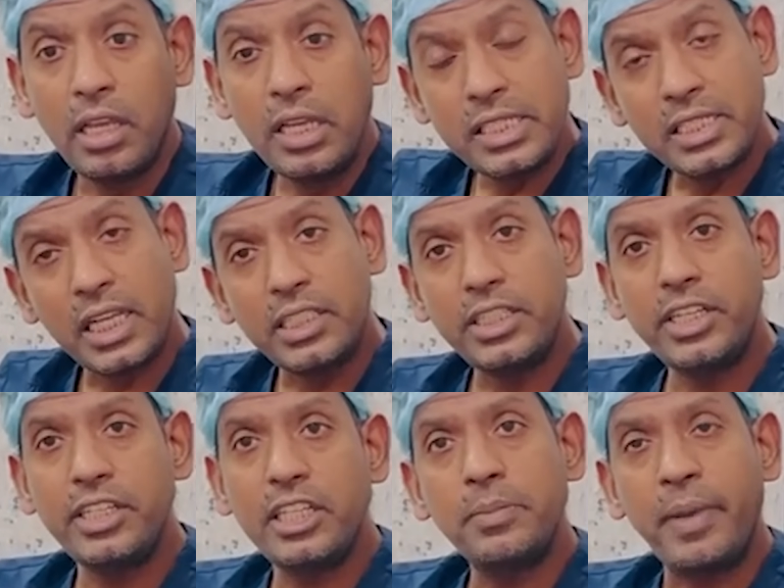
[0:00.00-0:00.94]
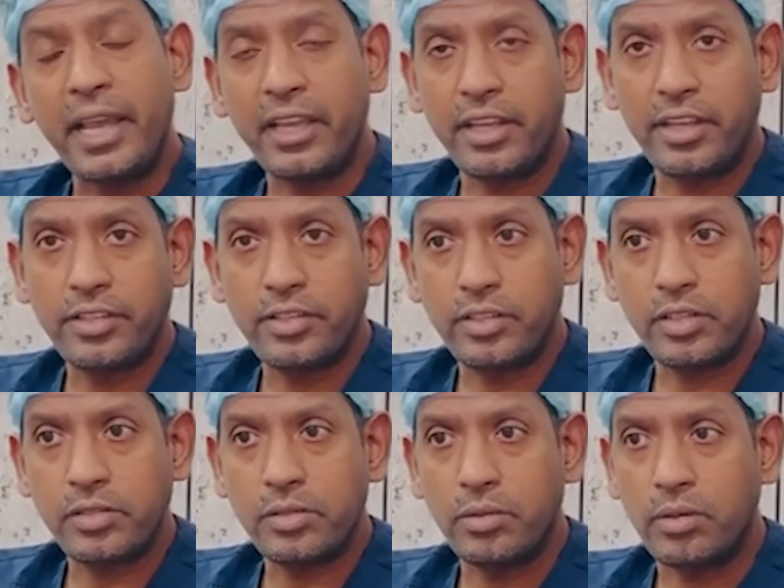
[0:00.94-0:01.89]
సర్జరీ చేసి ప్యాంక్లియస్
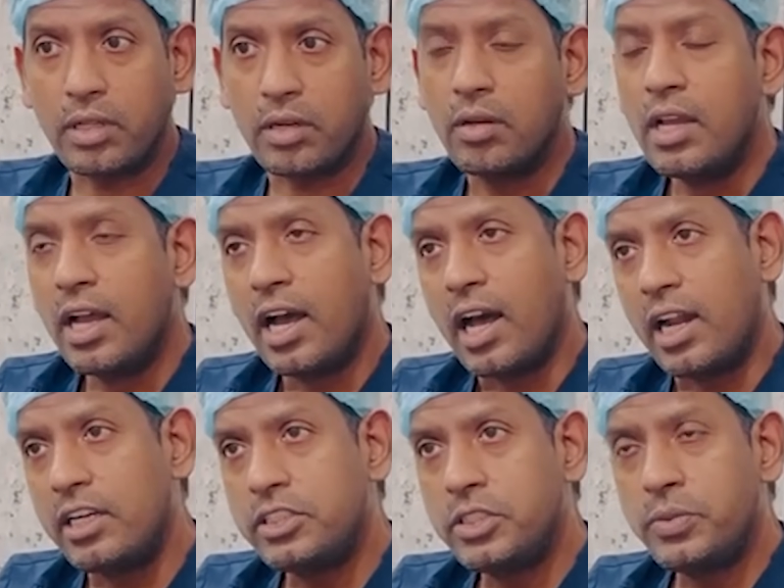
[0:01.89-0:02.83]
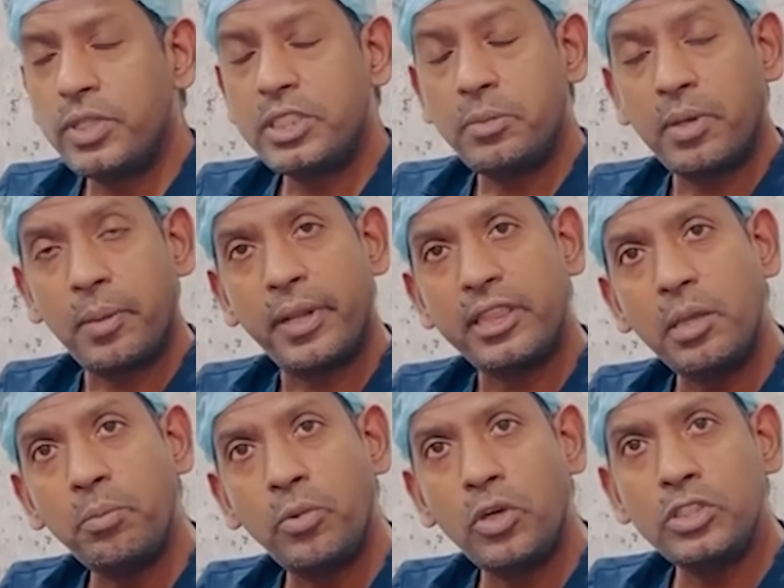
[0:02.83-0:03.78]
తీసేస్తూ ఉంటారు అలాంటి సిచ్యువేషన్ మనం ప్రతి
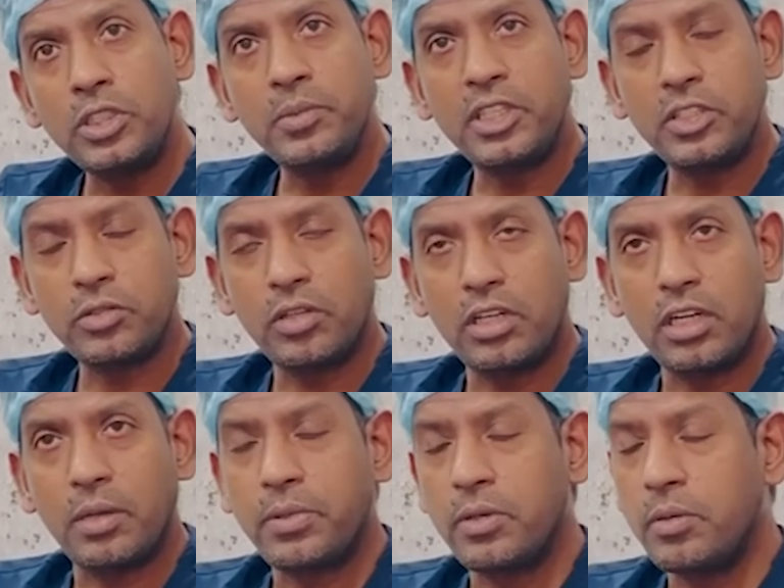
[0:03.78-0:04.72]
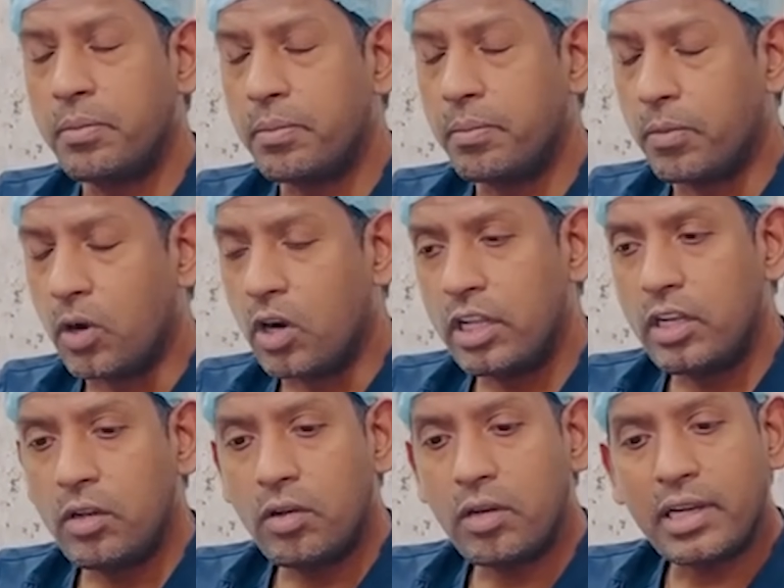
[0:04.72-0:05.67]
భోజనం తీసుకునేటప్పుడు
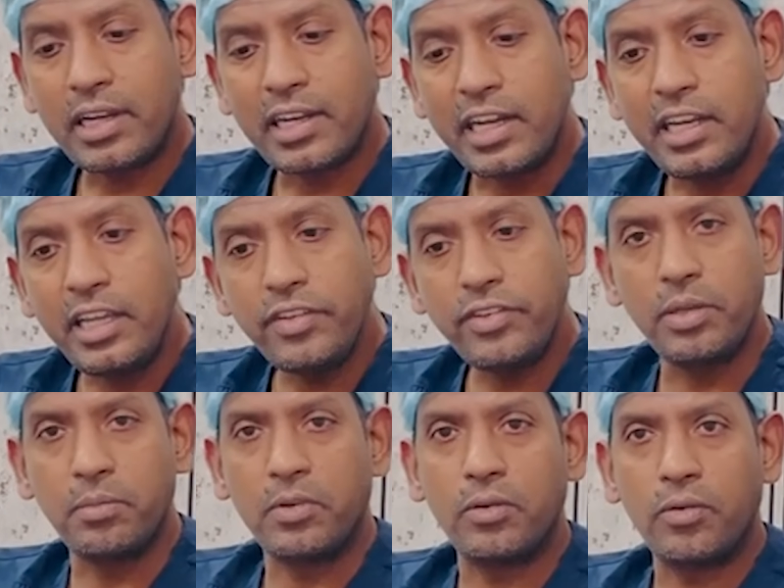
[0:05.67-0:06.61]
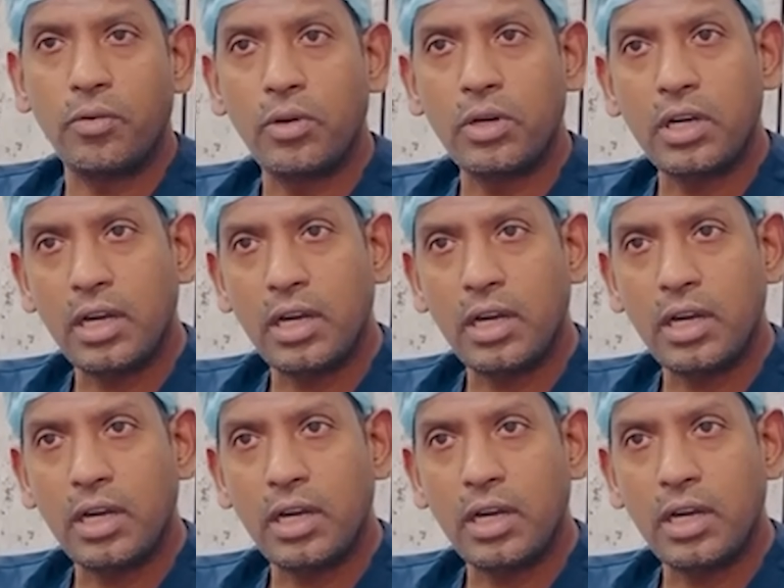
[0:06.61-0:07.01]
బాడీలో కనీసము ఒక్క